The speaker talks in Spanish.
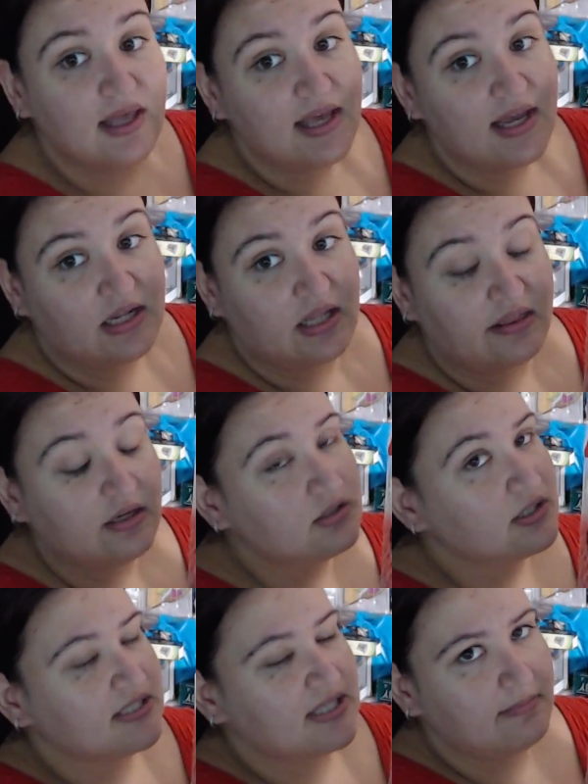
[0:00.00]
Y deciros que
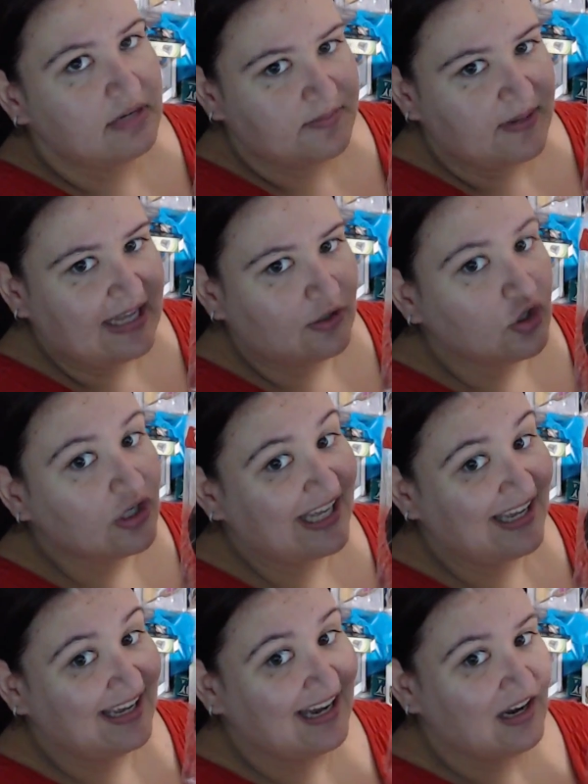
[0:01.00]
está más barato que
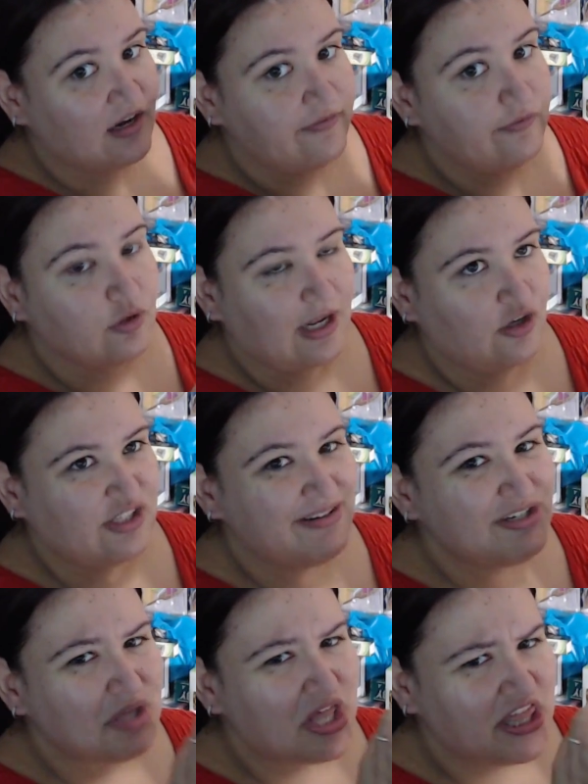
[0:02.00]
en Carrefour, que los he
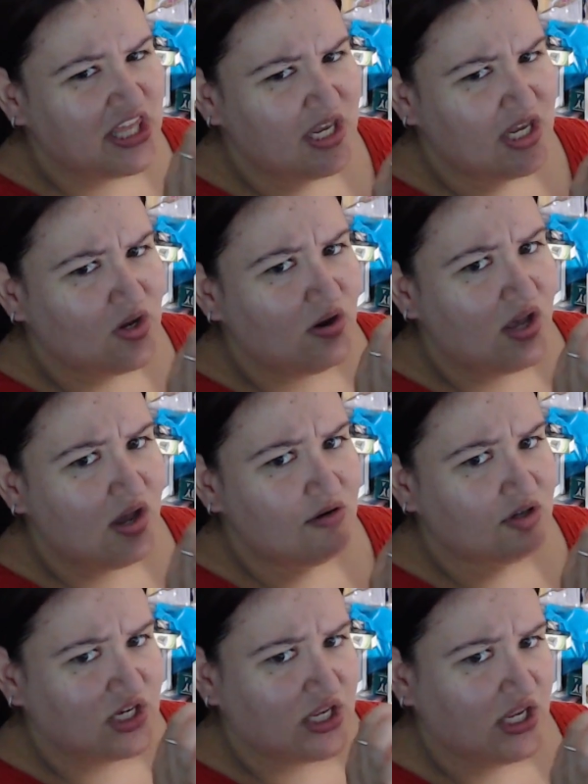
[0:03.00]
visto a 5 euros
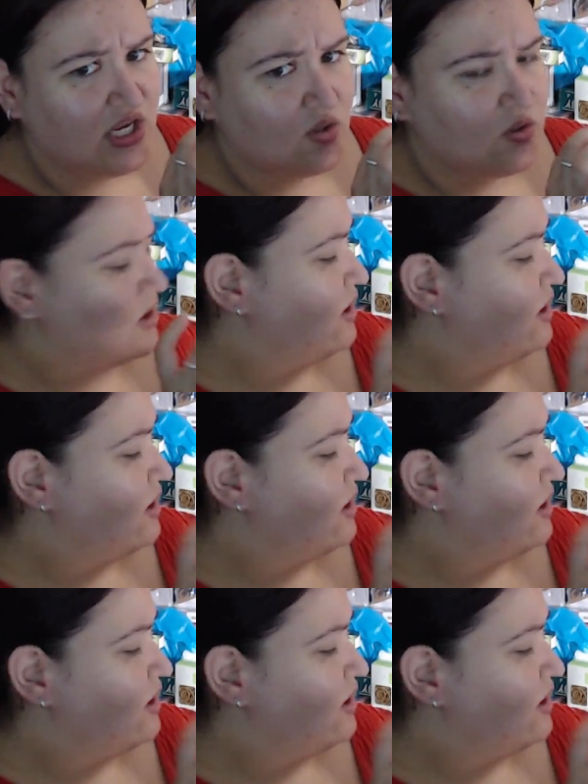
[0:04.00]
al kilo.